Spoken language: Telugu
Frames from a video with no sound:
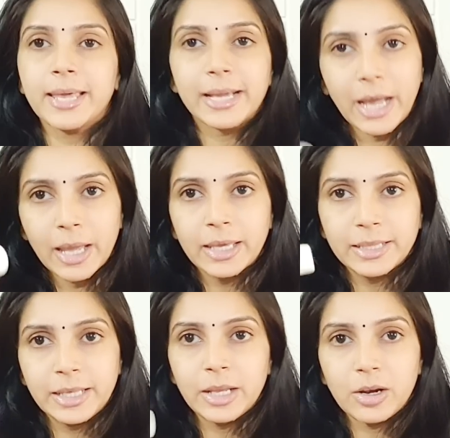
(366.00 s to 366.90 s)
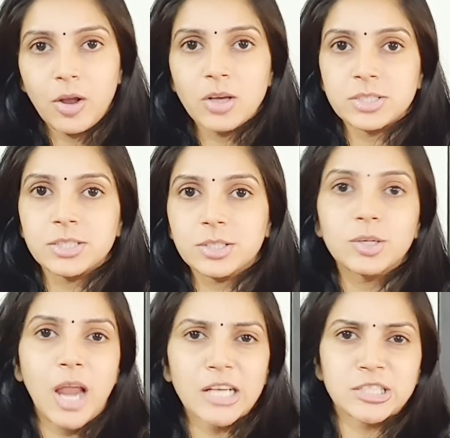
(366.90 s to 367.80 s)
ఇంకా ఇది లాస్ట్
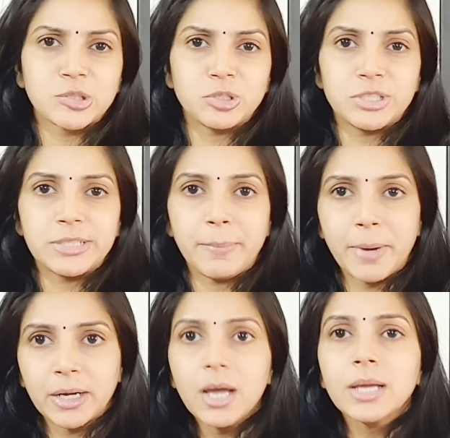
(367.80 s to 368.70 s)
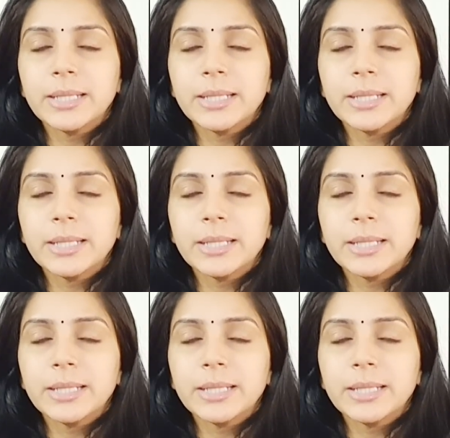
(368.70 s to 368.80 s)
లాస్ట్కి వచ్చిందనమాట